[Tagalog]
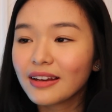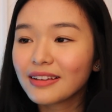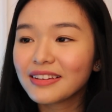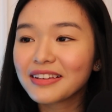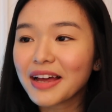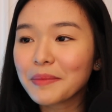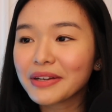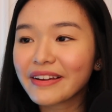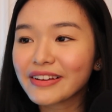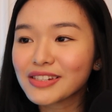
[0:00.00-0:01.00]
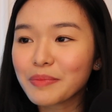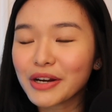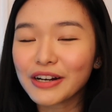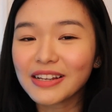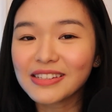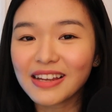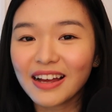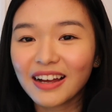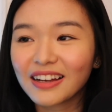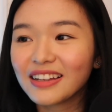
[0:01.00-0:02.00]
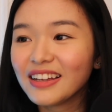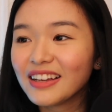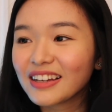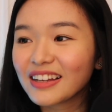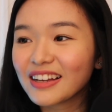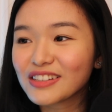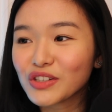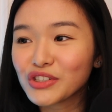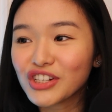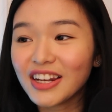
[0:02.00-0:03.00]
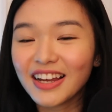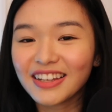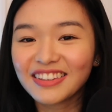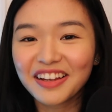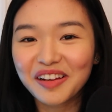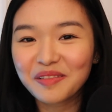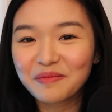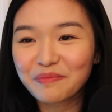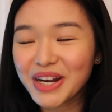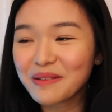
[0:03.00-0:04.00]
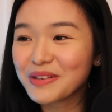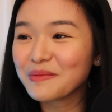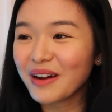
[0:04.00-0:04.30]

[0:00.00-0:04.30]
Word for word: Hindi namin na-experience ang kasosyalan ng premium